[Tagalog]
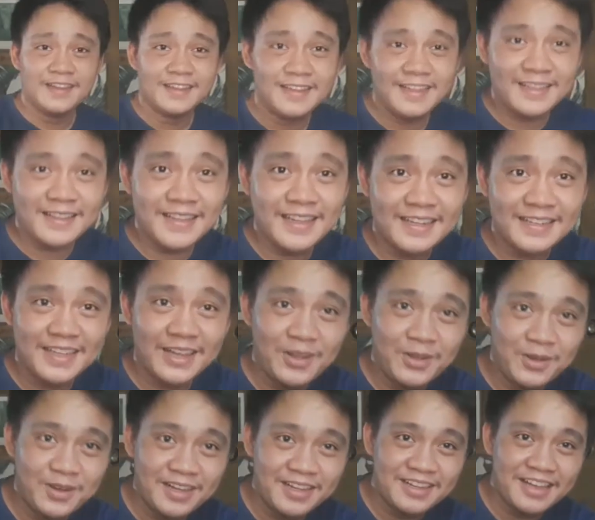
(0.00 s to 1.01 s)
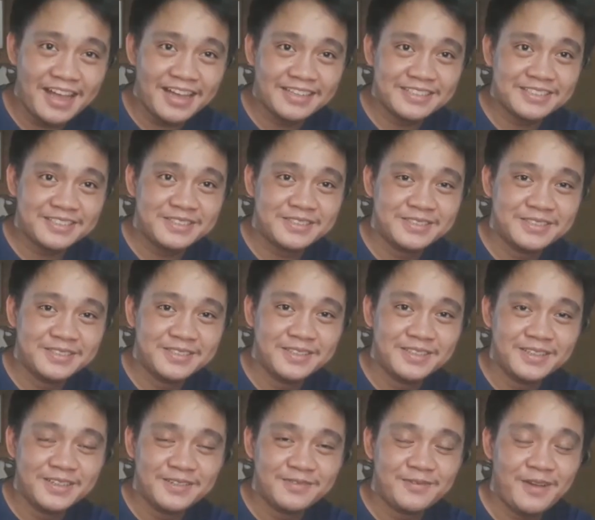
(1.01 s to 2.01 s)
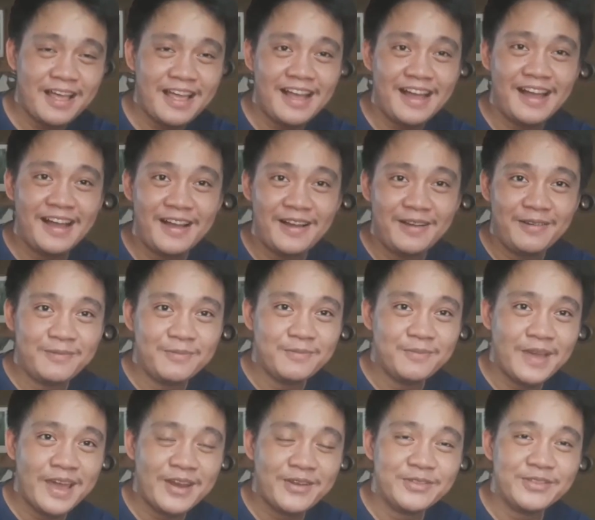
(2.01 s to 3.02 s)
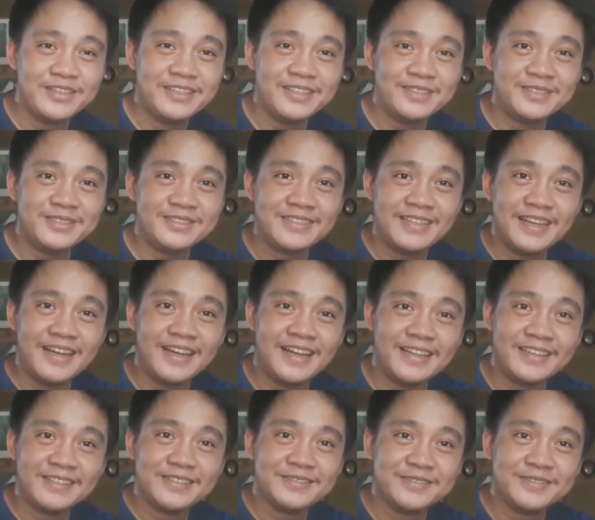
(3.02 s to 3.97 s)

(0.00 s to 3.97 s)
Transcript: At dagdag ko lang guys, baka meron dito sa